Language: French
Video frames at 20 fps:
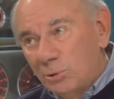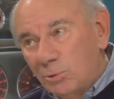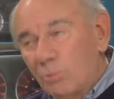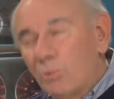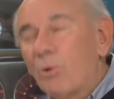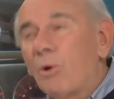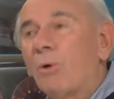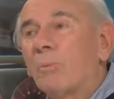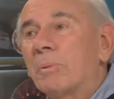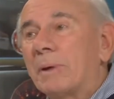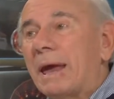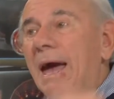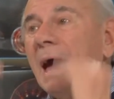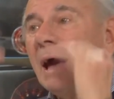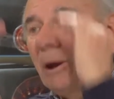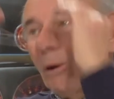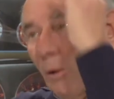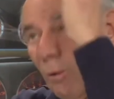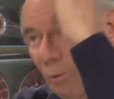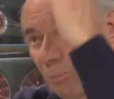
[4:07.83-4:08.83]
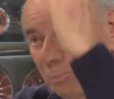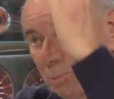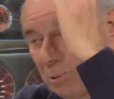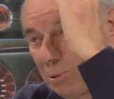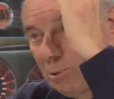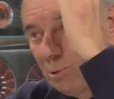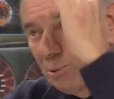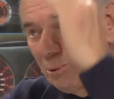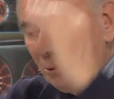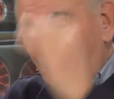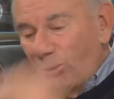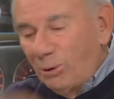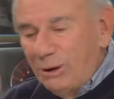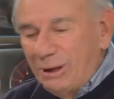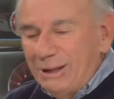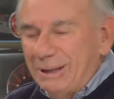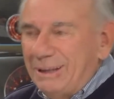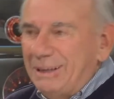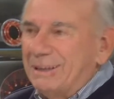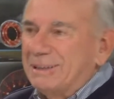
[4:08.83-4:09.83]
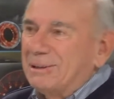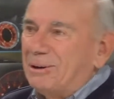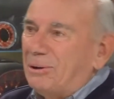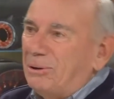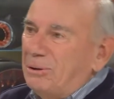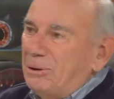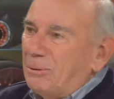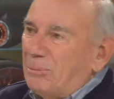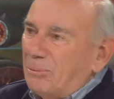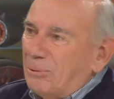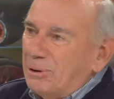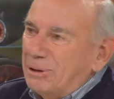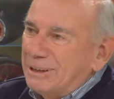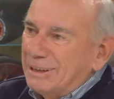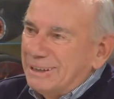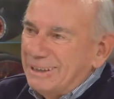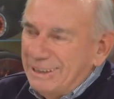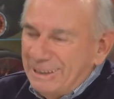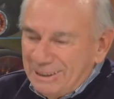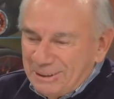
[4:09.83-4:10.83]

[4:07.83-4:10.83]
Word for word: Ou on prend encore plus haut et qu'on a moins de,